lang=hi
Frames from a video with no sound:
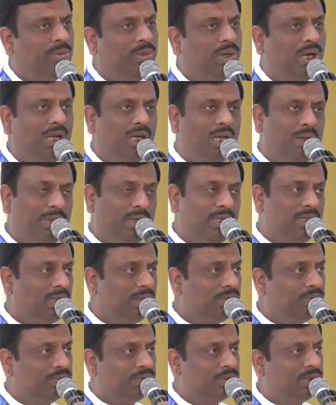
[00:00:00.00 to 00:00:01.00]
प्राणायाम
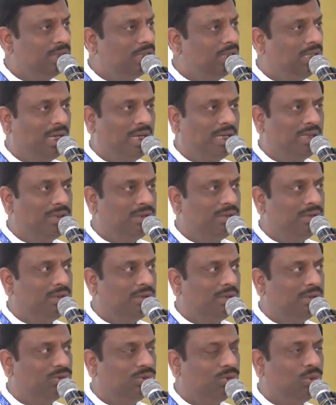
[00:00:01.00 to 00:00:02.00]
ऐसे
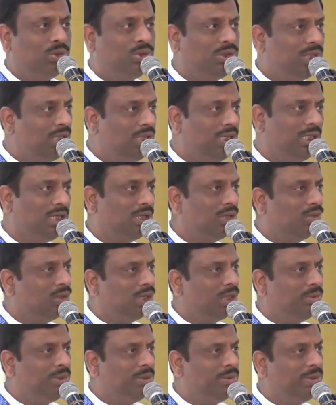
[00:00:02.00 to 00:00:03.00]
सोच के नहीं करते
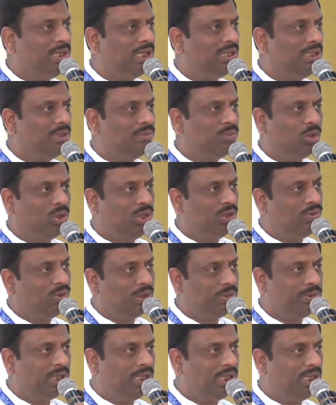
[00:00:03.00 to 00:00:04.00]
कभी भी जैसे मॉर्निंग
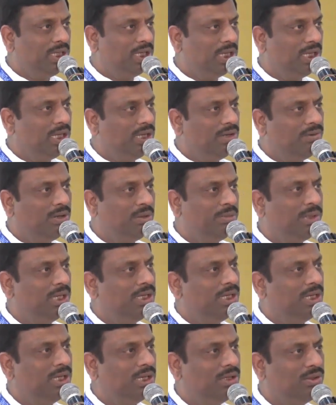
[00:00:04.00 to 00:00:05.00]
वॉक के लिए जा रहे हैं वहाँ
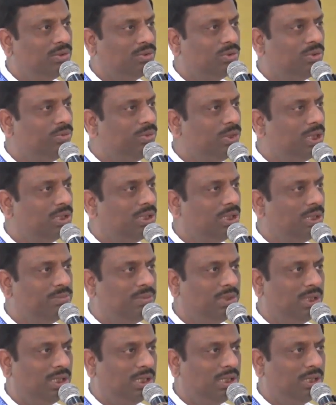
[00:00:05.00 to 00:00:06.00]
बैठे हैं तो कुंभक
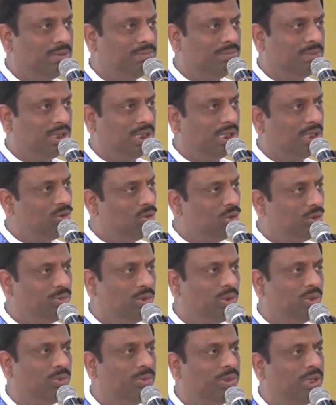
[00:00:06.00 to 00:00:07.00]
अपना अनुलोम
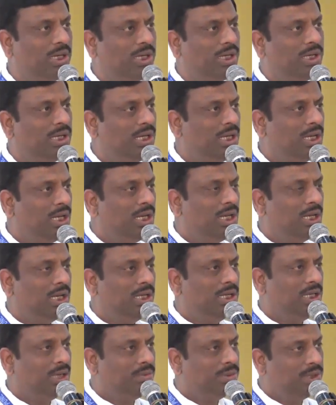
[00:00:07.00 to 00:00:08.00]
विलोम है
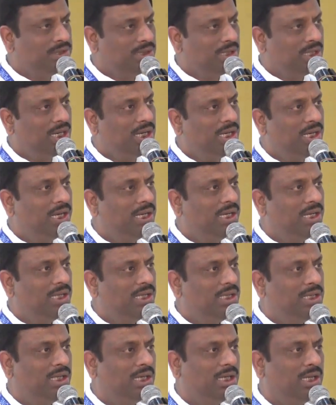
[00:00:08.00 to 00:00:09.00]
या बसिका
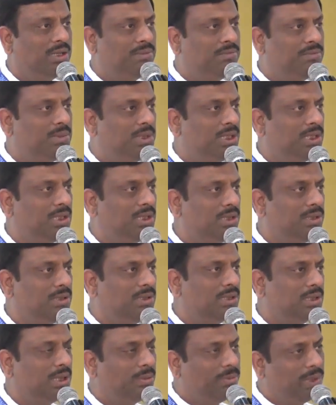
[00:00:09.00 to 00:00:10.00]
है या
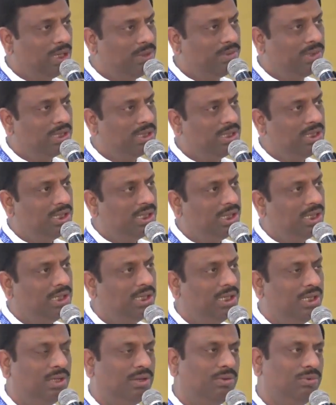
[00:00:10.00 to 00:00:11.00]
कपाल भारती है
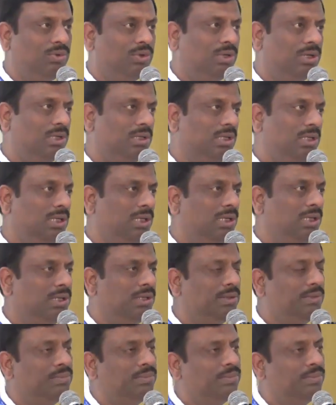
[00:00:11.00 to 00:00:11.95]
वो करते हैं